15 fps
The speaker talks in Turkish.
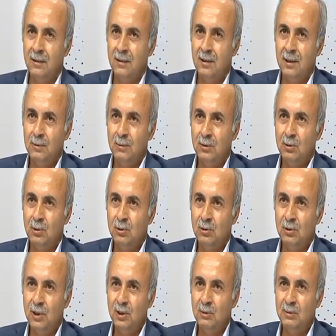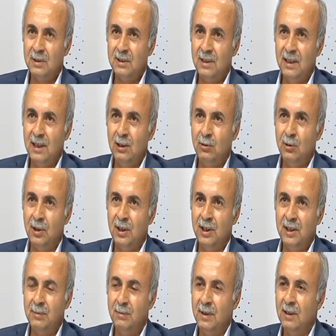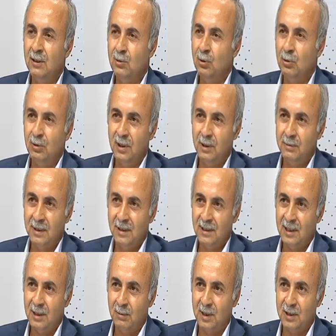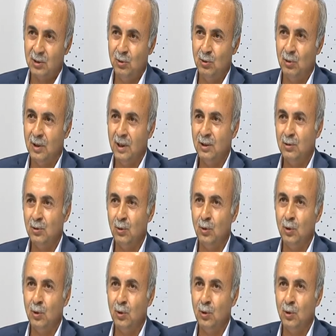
Tabii çocuklarımız ilk öğretime ilkokulda birlikte başlıyorlar.